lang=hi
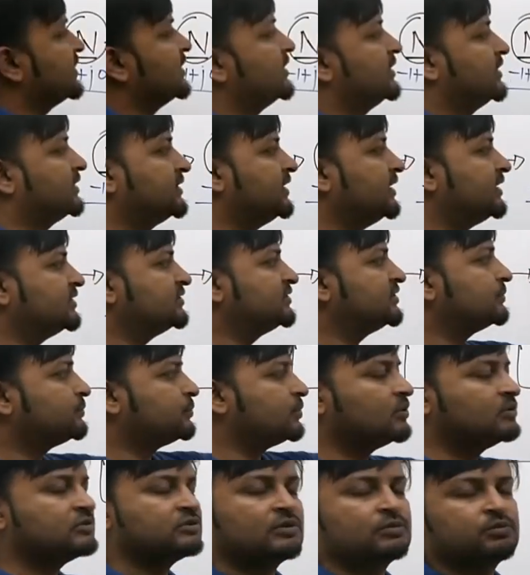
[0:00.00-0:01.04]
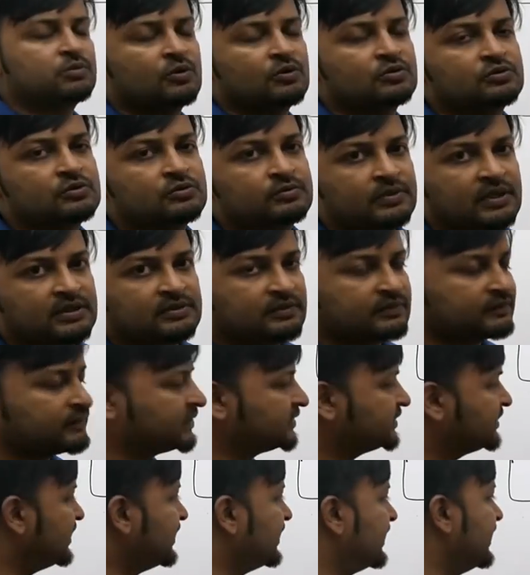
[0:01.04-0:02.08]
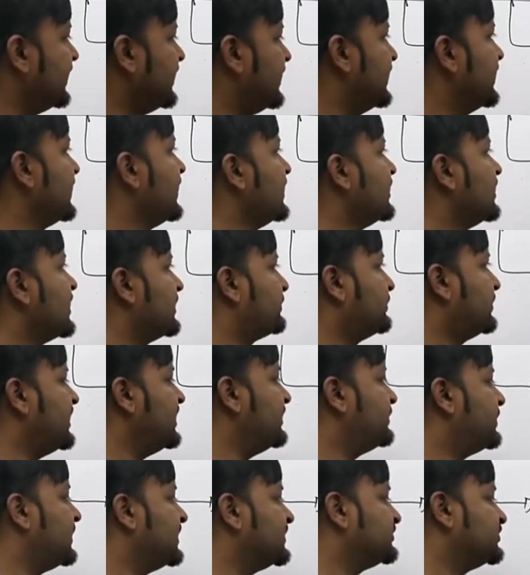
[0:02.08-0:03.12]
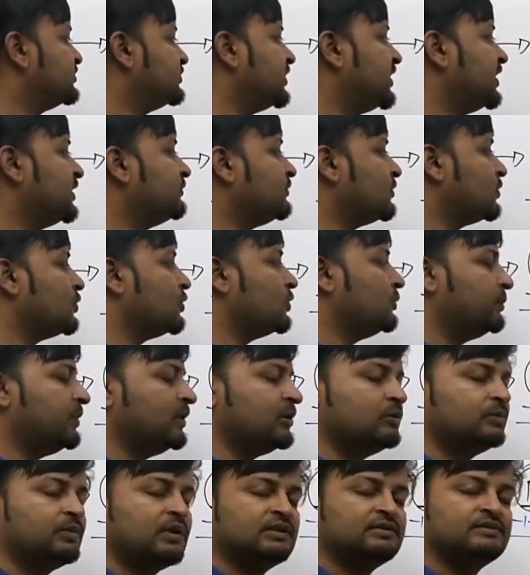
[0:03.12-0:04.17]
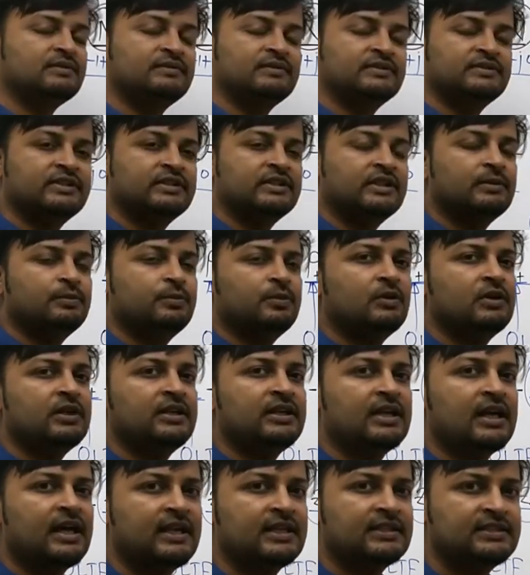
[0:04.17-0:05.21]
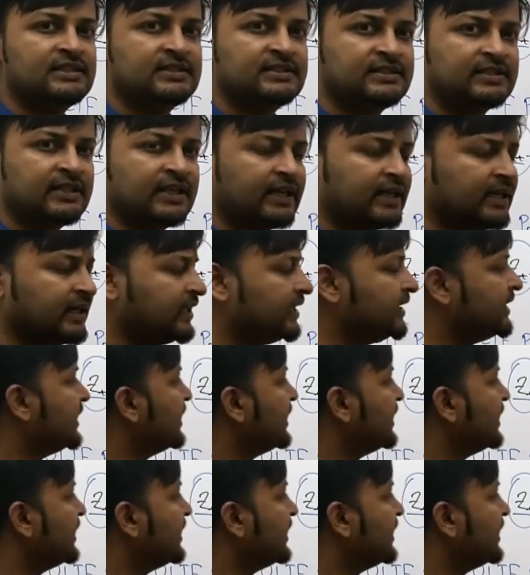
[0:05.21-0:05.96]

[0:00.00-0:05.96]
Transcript: सर दर इज द पोल्स ऑफ क्लोज लूप ट्रांसफर फंक्शन है p प्लस जो है वो ओपन लूप ट्रांसफर फंक्शन के पोल इन आर है